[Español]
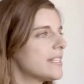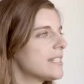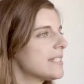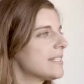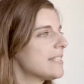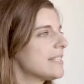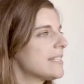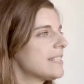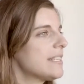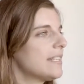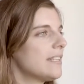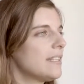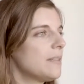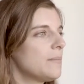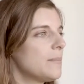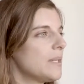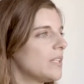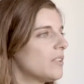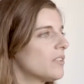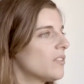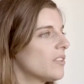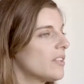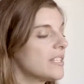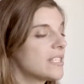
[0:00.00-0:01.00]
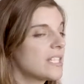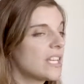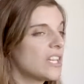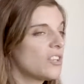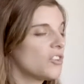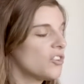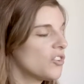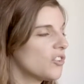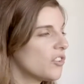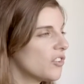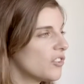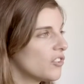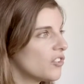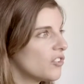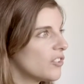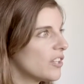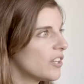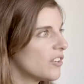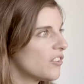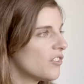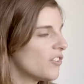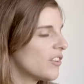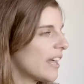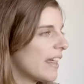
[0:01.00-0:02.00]
En este sentimiento de es que no,
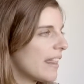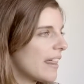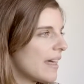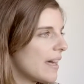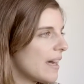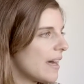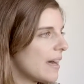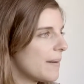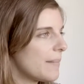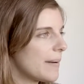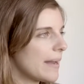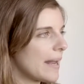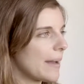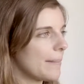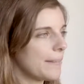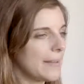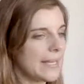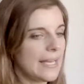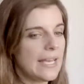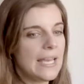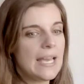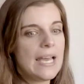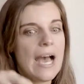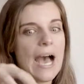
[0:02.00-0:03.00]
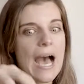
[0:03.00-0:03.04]
tengo nada para mí,